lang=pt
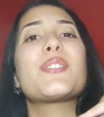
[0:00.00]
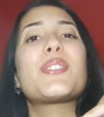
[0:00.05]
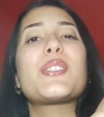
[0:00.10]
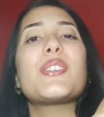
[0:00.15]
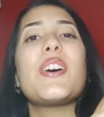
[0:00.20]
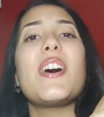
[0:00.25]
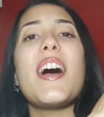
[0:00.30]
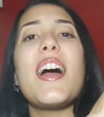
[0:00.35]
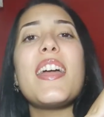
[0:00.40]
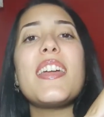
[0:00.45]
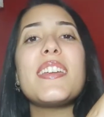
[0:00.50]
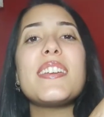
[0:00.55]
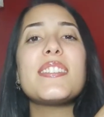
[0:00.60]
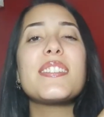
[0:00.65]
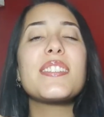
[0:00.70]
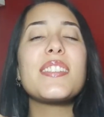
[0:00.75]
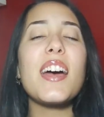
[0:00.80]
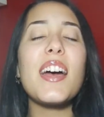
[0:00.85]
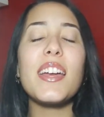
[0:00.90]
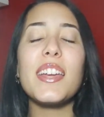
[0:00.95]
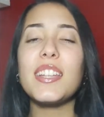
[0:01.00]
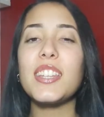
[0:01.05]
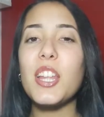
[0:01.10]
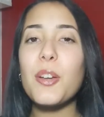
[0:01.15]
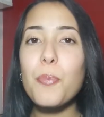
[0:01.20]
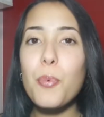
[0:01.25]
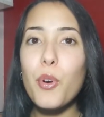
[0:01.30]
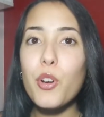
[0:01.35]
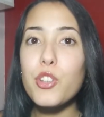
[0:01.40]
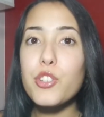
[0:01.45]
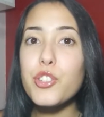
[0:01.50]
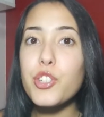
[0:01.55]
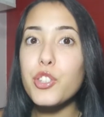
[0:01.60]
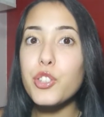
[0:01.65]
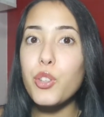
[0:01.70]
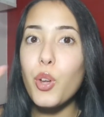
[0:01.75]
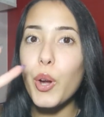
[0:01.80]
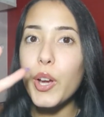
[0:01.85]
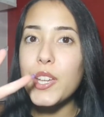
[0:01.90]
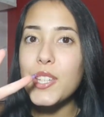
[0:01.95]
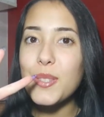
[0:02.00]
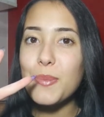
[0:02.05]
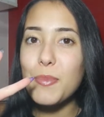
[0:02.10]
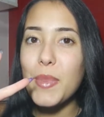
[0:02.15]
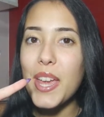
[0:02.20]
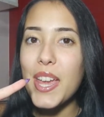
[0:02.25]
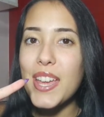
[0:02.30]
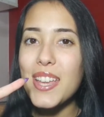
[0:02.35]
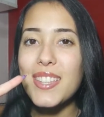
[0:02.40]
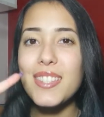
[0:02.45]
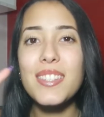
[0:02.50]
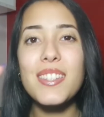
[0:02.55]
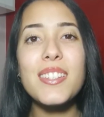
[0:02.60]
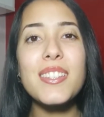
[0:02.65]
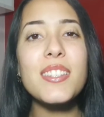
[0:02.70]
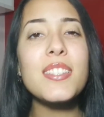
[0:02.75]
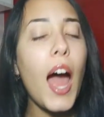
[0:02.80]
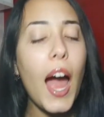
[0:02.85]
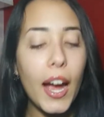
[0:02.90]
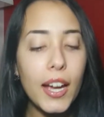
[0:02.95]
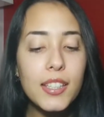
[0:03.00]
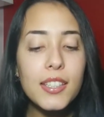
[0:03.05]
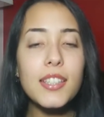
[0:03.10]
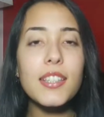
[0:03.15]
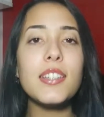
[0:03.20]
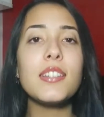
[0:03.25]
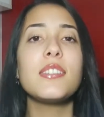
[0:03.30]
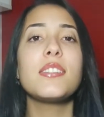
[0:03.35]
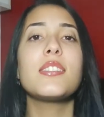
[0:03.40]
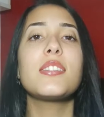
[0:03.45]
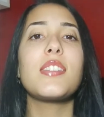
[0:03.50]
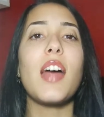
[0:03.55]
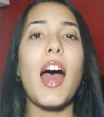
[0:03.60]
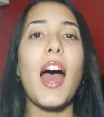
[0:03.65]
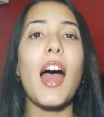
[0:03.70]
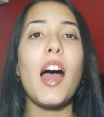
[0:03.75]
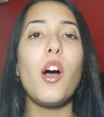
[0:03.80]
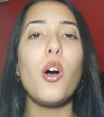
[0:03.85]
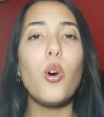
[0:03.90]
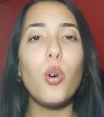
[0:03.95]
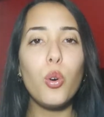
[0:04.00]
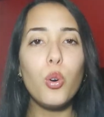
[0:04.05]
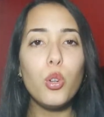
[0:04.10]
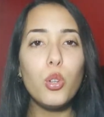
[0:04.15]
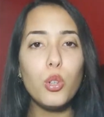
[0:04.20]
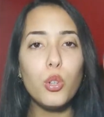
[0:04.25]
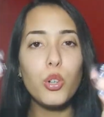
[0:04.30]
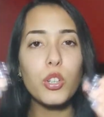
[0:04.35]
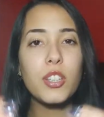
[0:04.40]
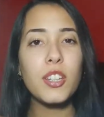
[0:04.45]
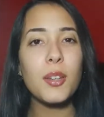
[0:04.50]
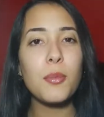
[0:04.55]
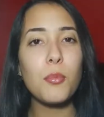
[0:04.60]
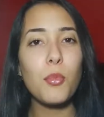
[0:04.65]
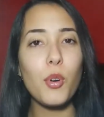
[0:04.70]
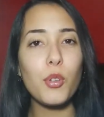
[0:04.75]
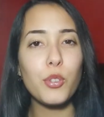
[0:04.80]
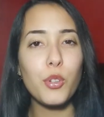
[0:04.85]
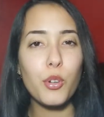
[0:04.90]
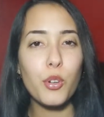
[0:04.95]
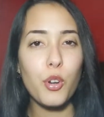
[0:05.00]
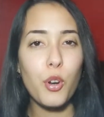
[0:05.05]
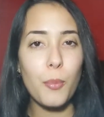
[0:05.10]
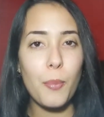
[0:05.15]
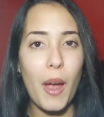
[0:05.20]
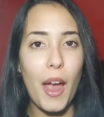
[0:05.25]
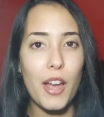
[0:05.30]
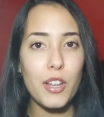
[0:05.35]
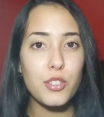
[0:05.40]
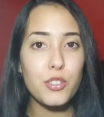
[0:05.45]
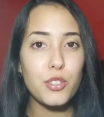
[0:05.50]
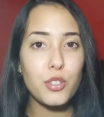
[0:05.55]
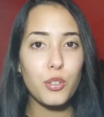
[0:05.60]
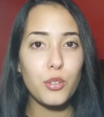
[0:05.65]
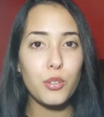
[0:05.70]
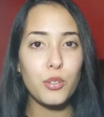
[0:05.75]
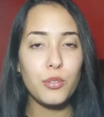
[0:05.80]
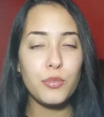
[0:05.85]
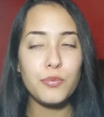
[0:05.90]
sou a Isa e depois de dois meses, aqui está o look monocromático.